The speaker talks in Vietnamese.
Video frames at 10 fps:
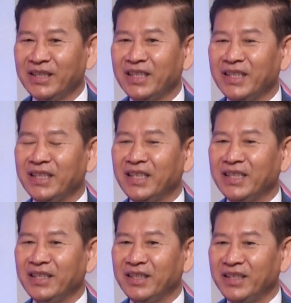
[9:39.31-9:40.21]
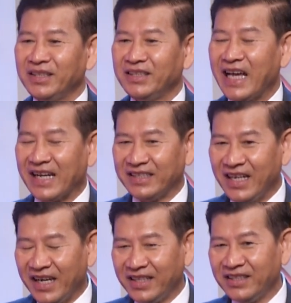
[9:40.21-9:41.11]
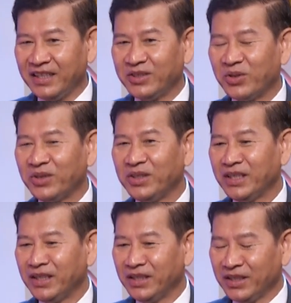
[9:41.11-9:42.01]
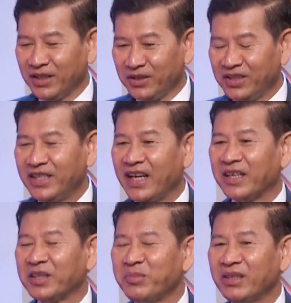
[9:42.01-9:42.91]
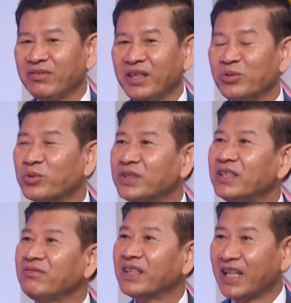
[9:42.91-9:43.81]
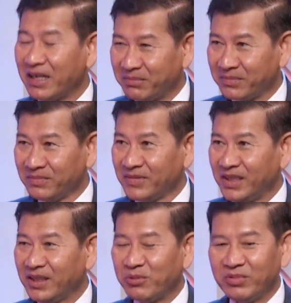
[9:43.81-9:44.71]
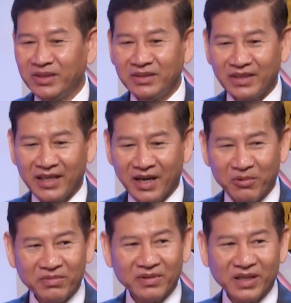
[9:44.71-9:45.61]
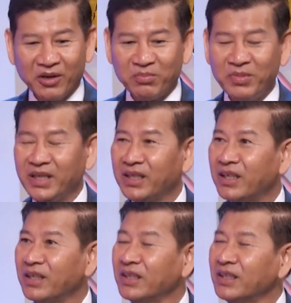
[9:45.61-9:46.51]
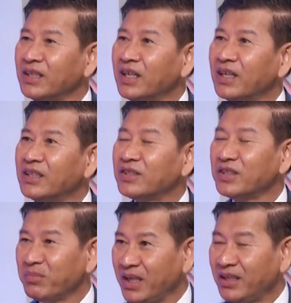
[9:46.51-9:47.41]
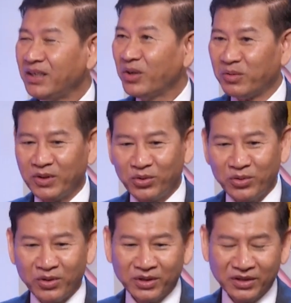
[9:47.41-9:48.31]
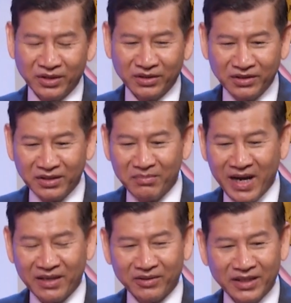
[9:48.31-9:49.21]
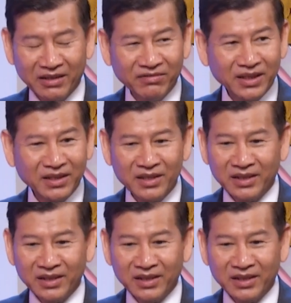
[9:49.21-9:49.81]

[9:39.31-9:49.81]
nên nên nên giảng dạy dạy cho những cái đứa trẻ nó biết về cuộc chiến Việt Nam ừ. chứ không có đừng để học học bên uh, uh, sư Mỹ đến độ mà tôi có người bạn họ tan phiền